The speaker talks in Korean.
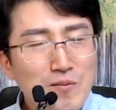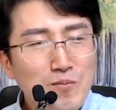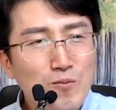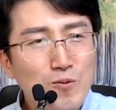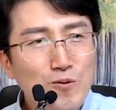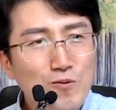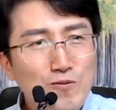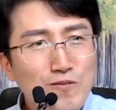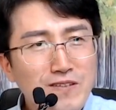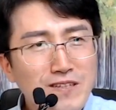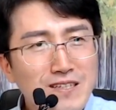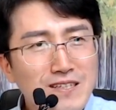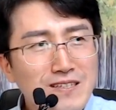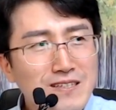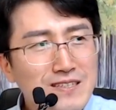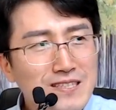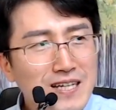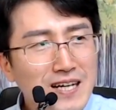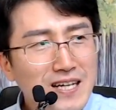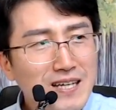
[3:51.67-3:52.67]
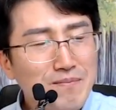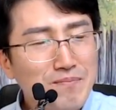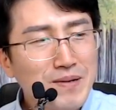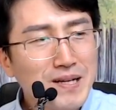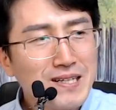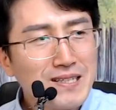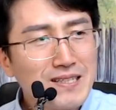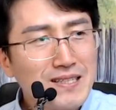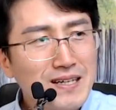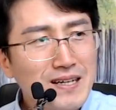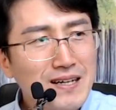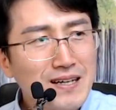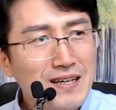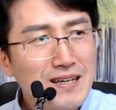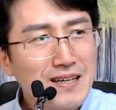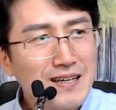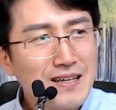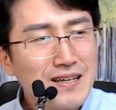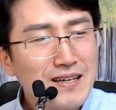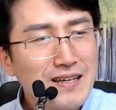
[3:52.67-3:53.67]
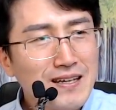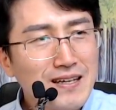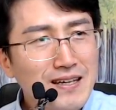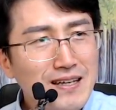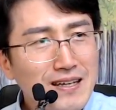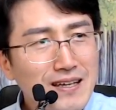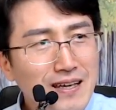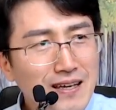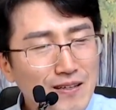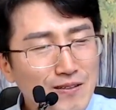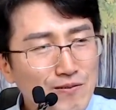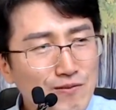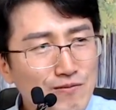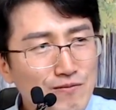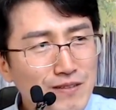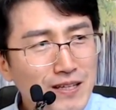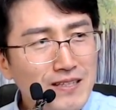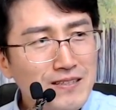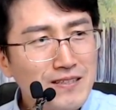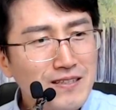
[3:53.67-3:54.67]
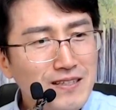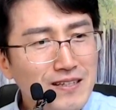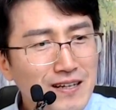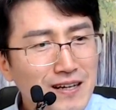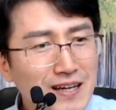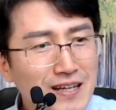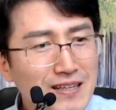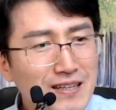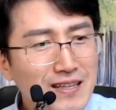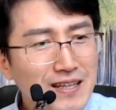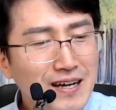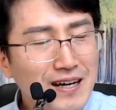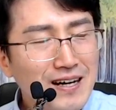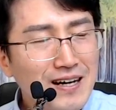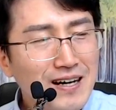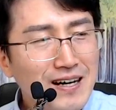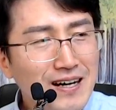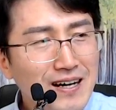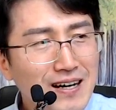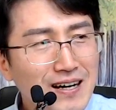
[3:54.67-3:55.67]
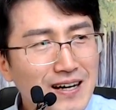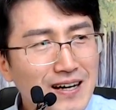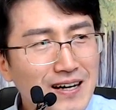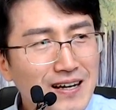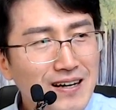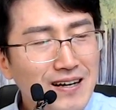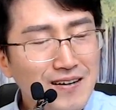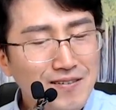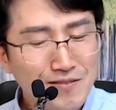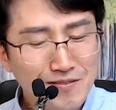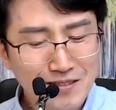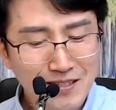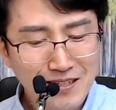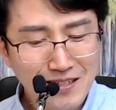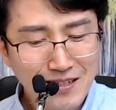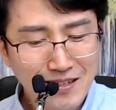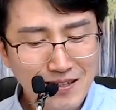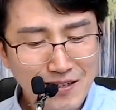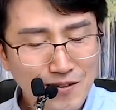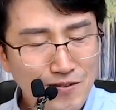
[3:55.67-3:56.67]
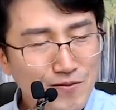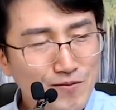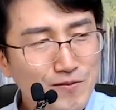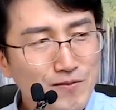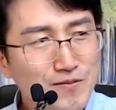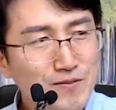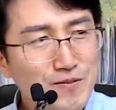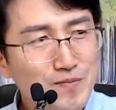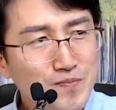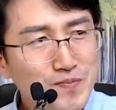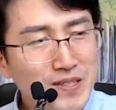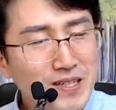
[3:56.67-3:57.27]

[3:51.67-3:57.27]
모든 일은 자기 팔자에 준해서 일어난다 라고 생각하고